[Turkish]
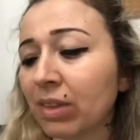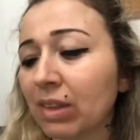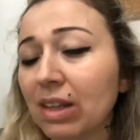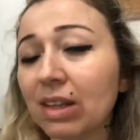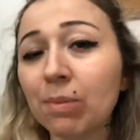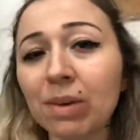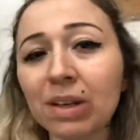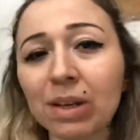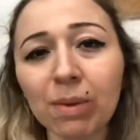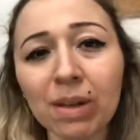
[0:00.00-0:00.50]

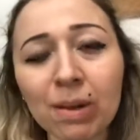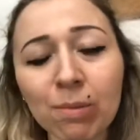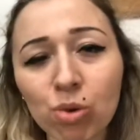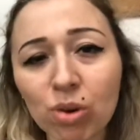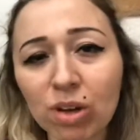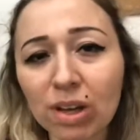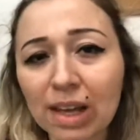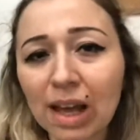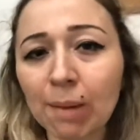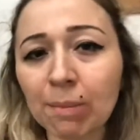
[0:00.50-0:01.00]
Dedim hani benim
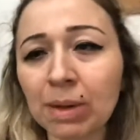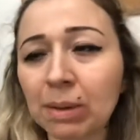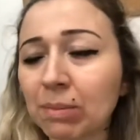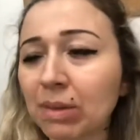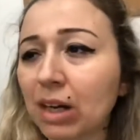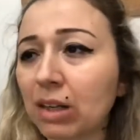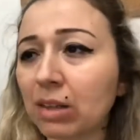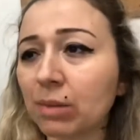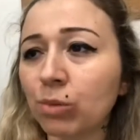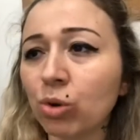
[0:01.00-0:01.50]
oraya gelme
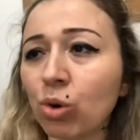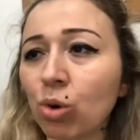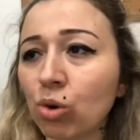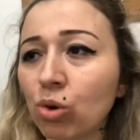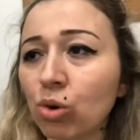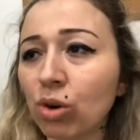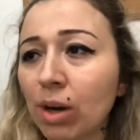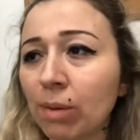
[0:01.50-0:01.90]
imkanım yok